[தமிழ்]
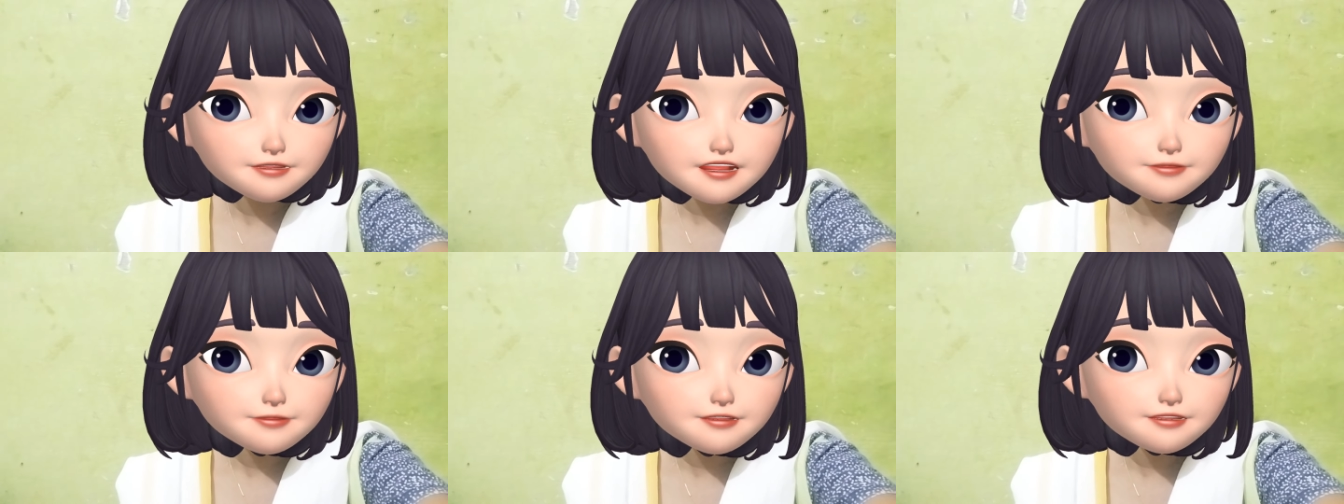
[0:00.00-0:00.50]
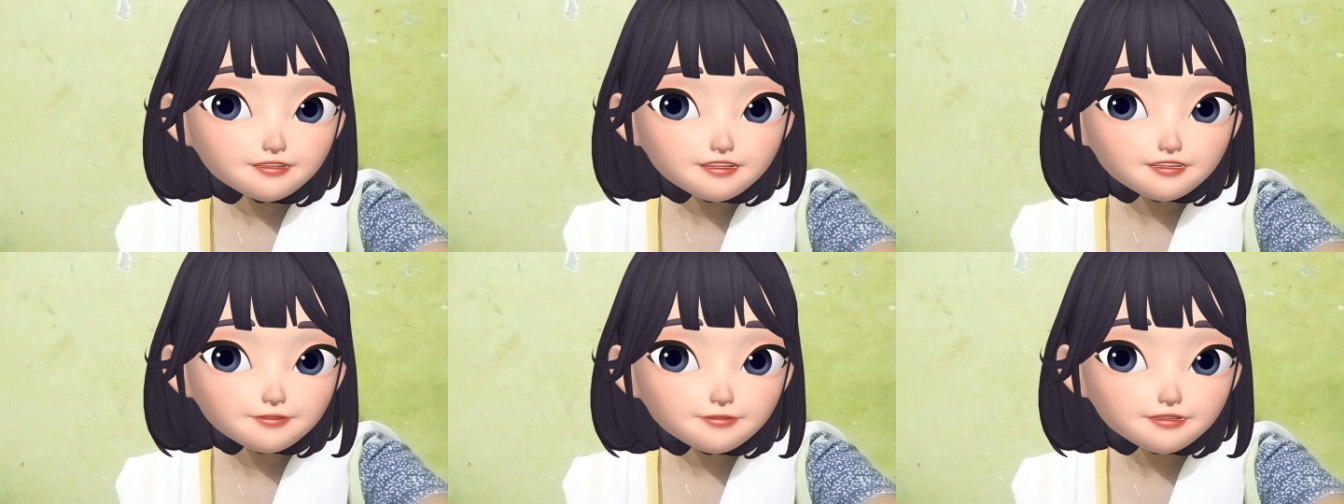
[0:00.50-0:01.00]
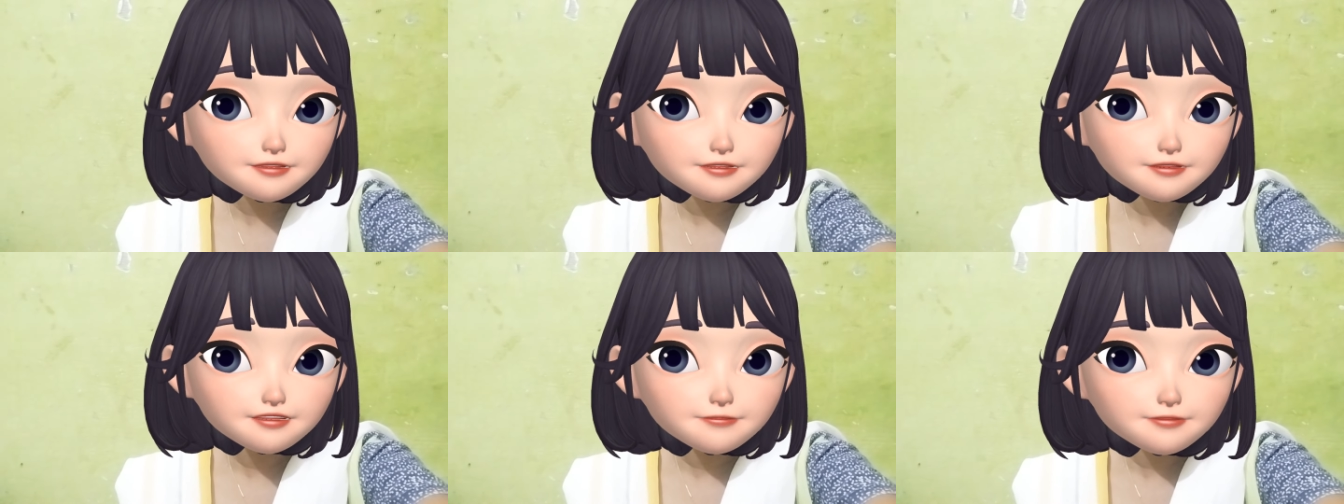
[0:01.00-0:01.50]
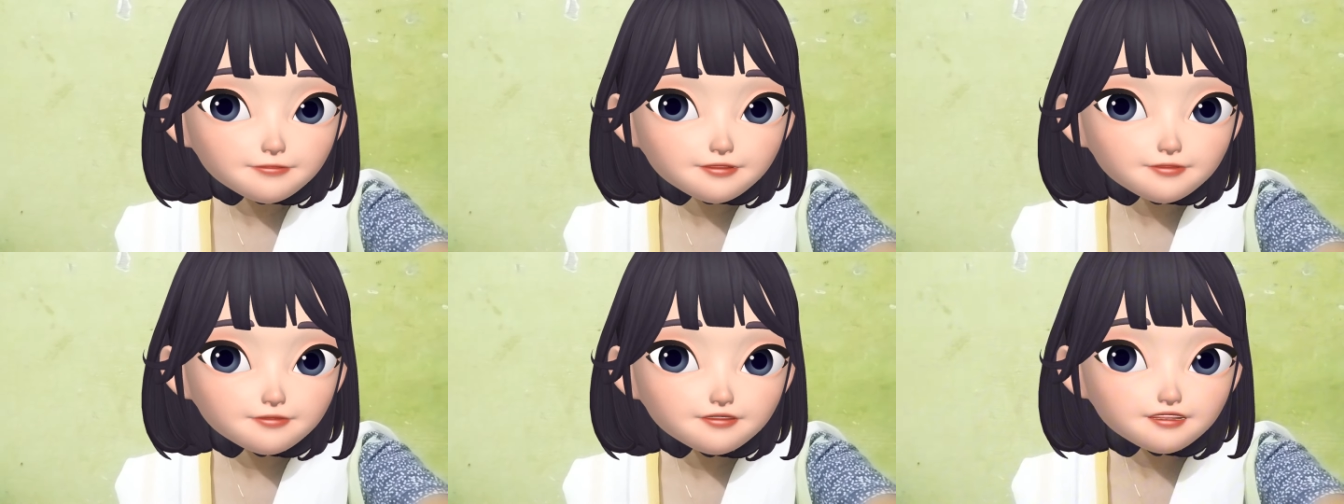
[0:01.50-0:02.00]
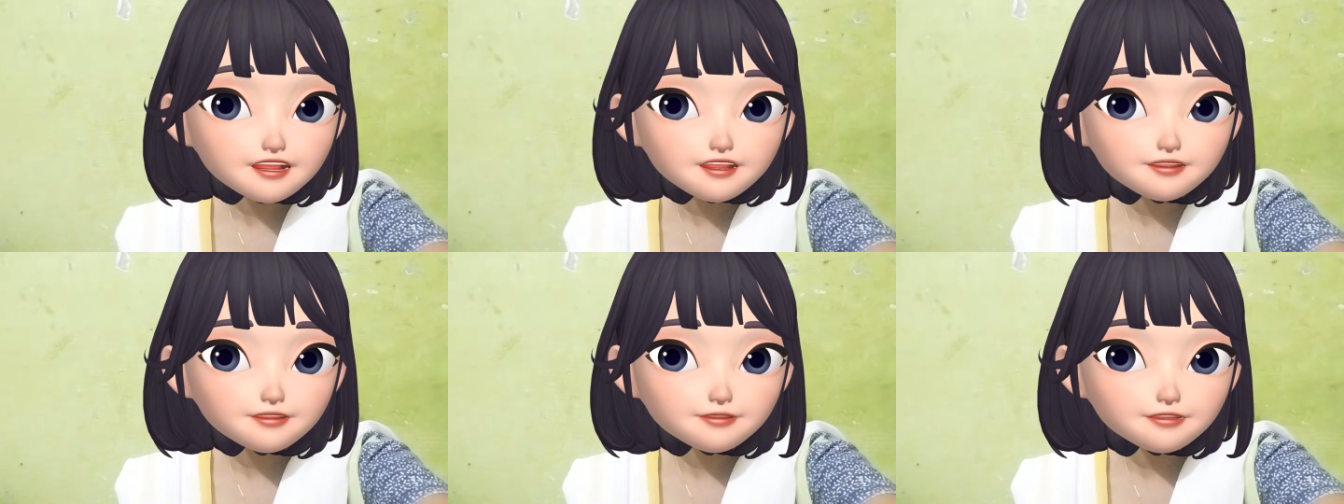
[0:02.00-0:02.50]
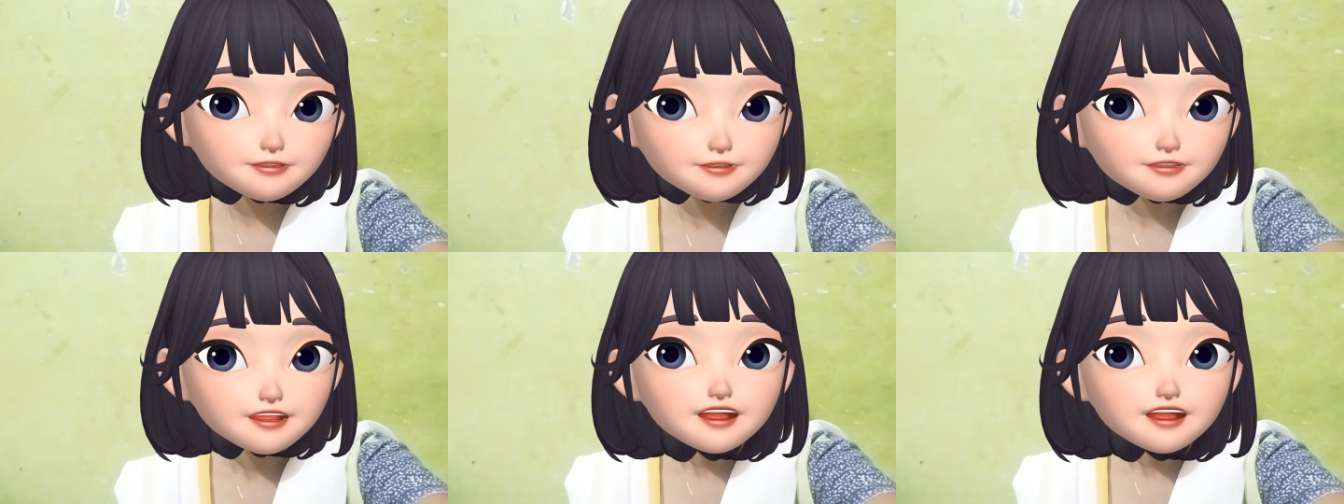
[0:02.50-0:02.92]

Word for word: காமிக்கிறாங்க அதை பார்த்துட்டு கமலா பாட்டி ரொம்பவே ஷாக் ஆகுறாங்க